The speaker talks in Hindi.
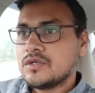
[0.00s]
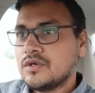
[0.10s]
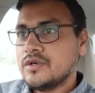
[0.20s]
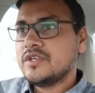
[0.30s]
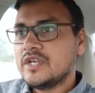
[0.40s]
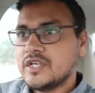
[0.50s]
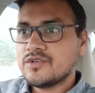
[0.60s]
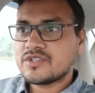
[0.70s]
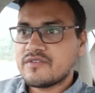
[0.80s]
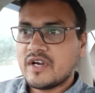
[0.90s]
तो ये
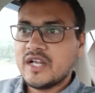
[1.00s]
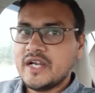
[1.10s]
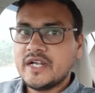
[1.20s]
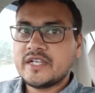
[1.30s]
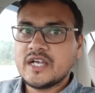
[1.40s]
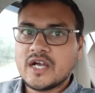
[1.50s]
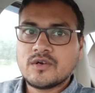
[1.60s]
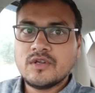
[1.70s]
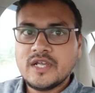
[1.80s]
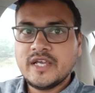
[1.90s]
जो सवाल है
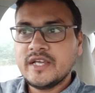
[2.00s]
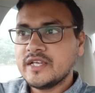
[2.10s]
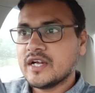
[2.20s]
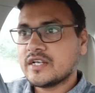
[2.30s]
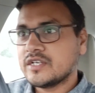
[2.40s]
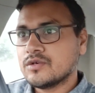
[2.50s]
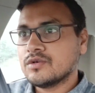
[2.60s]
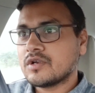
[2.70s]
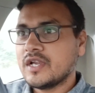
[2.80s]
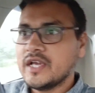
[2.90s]
टियागो ले या
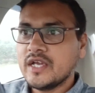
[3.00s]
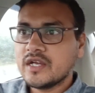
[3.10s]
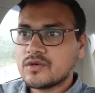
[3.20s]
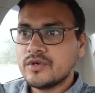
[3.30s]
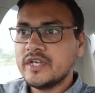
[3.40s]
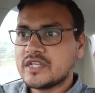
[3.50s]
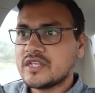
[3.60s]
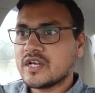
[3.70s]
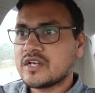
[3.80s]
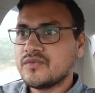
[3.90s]
टिगोर ले कोई
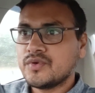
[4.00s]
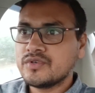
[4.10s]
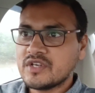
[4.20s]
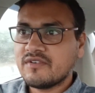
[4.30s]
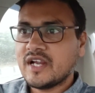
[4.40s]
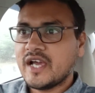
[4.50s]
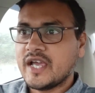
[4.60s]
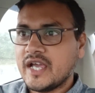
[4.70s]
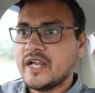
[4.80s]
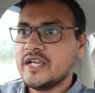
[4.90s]
इतना कन्फ्यूजन वाला
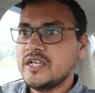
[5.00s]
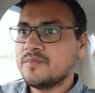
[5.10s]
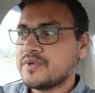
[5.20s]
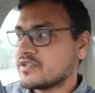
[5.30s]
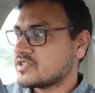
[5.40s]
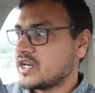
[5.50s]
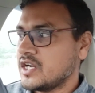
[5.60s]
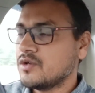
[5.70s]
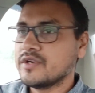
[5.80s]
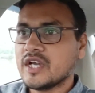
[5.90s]
है नहीं पर
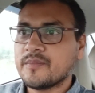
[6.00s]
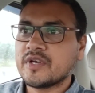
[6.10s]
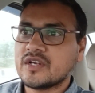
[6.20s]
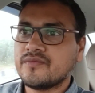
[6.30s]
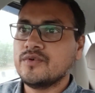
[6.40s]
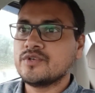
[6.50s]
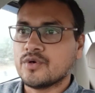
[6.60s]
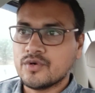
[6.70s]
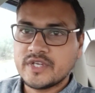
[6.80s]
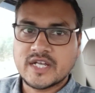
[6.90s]
सारे लोग यहाँ पे
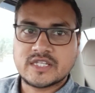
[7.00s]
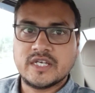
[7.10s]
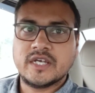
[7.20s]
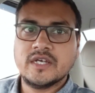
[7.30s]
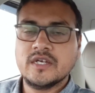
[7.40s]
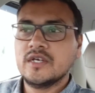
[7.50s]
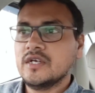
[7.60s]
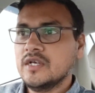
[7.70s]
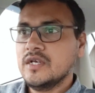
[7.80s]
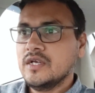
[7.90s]
कन्फ्यूज हो जाते
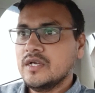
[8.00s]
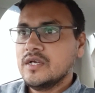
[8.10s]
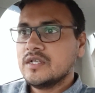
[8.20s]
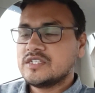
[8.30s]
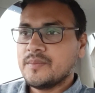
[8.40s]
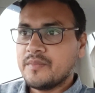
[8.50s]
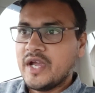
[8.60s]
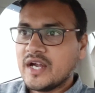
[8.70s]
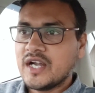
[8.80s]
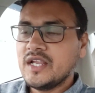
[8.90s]
हैं जब
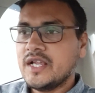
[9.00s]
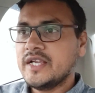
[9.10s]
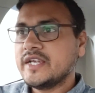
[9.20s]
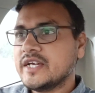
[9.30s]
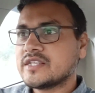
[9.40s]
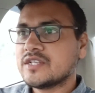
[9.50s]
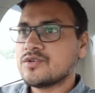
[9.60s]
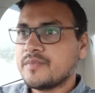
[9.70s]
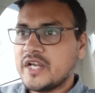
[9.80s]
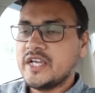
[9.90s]
मैं गाड़ी लेने गया
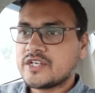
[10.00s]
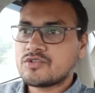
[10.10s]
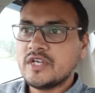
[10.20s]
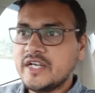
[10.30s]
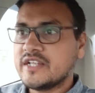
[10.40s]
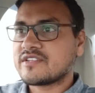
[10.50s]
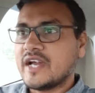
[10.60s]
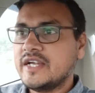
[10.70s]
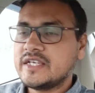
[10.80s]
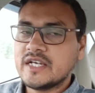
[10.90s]
था तो मैंने एक्चुअली
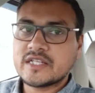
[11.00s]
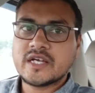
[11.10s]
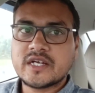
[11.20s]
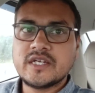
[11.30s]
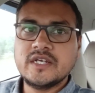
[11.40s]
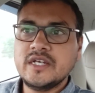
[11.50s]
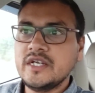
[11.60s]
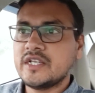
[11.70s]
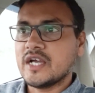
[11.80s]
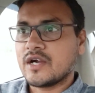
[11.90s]
डिसाइड किया था कि
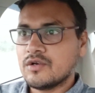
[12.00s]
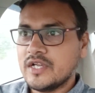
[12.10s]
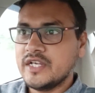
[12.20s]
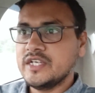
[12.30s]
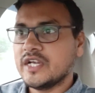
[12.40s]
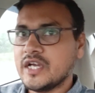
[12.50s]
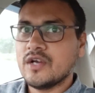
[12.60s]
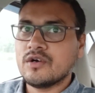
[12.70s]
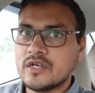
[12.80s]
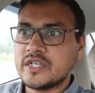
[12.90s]
टियागो लेनी
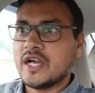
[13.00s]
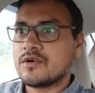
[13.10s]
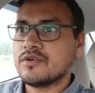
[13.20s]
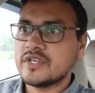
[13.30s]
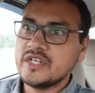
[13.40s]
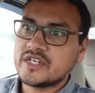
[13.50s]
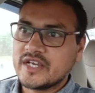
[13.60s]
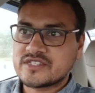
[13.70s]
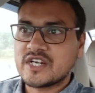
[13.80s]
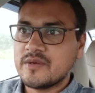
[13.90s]
है और टियागो की ही
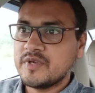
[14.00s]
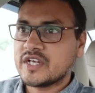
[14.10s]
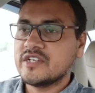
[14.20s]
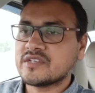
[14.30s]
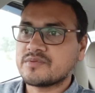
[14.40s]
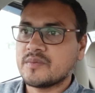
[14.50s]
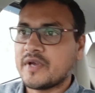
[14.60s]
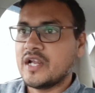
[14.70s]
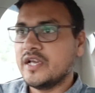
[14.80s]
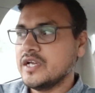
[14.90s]
टेस्ट ड्राइव भी करी सबसे
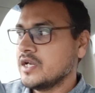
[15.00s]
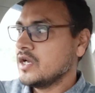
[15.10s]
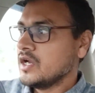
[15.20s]
पहले